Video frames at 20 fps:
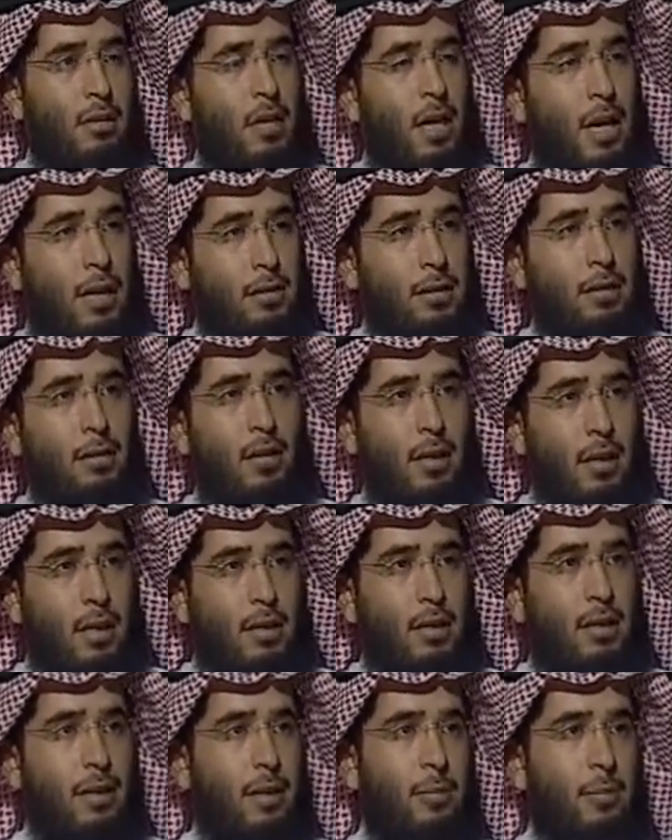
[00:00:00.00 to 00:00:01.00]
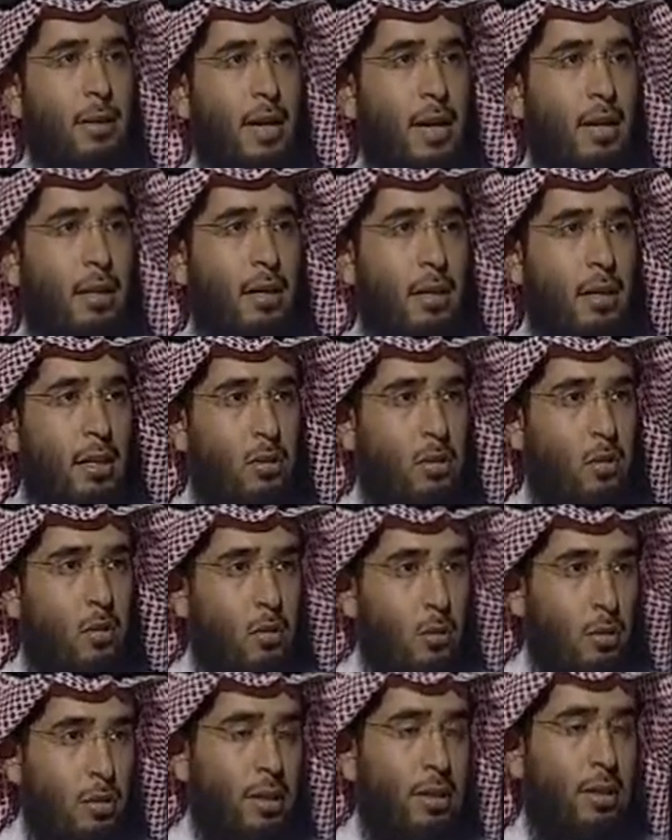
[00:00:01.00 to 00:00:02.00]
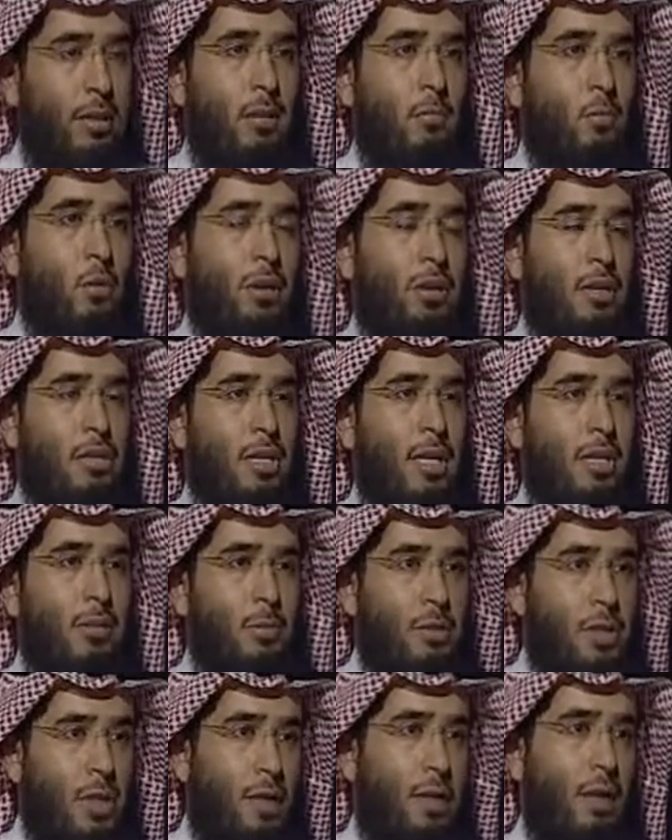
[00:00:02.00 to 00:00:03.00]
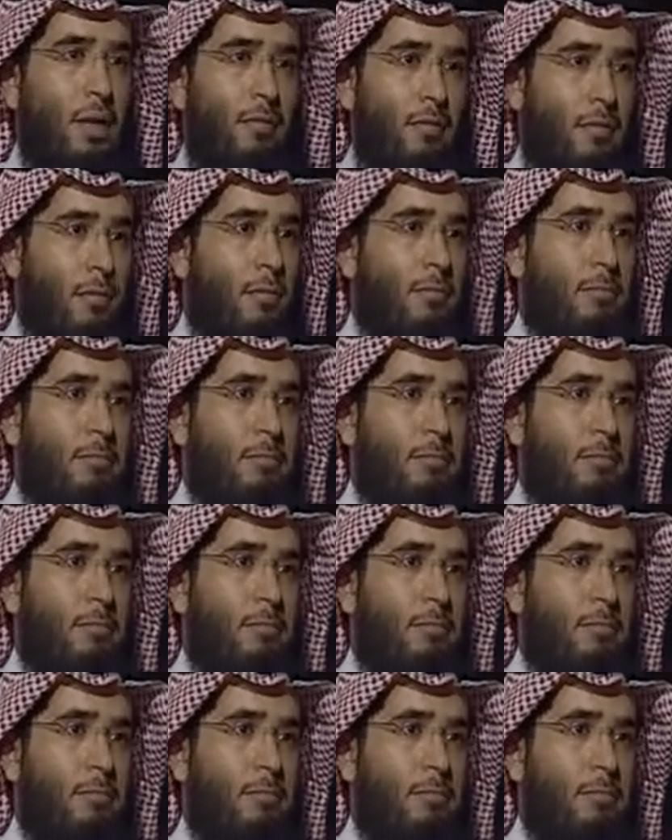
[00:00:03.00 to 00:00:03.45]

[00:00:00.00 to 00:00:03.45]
حديثه قدر الامكان لكي تكون المخرجات بشكل افضل